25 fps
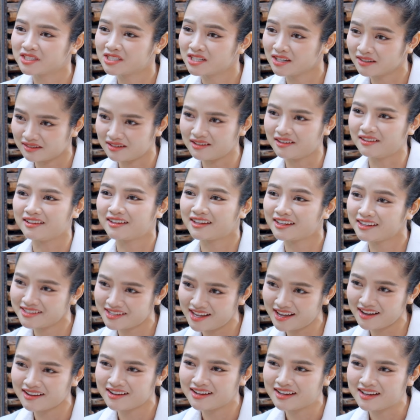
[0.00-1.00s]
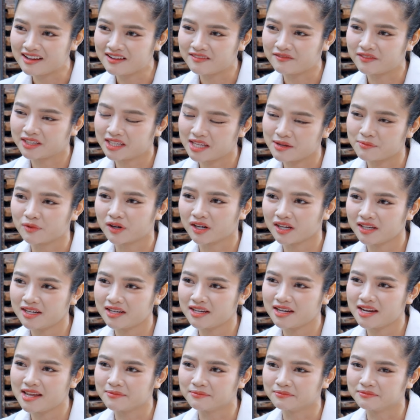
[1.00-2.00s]
chờ đợi cân nhắc và tìm một cái
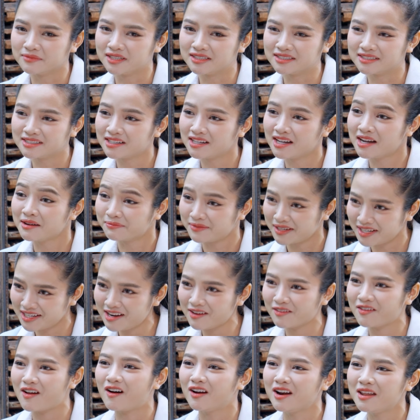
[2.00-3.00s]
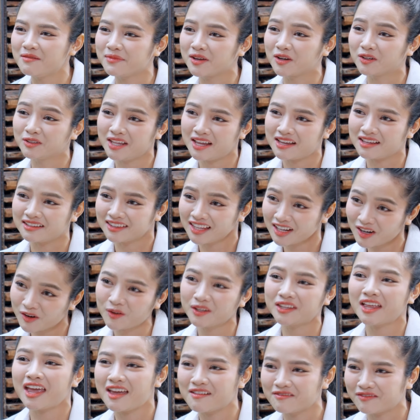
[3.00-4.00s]
điểm rơi hợp lý nào đó để mình có thể tích
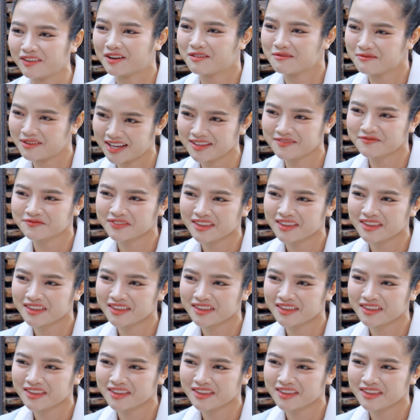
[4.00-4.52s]
lũy thêm phải không anh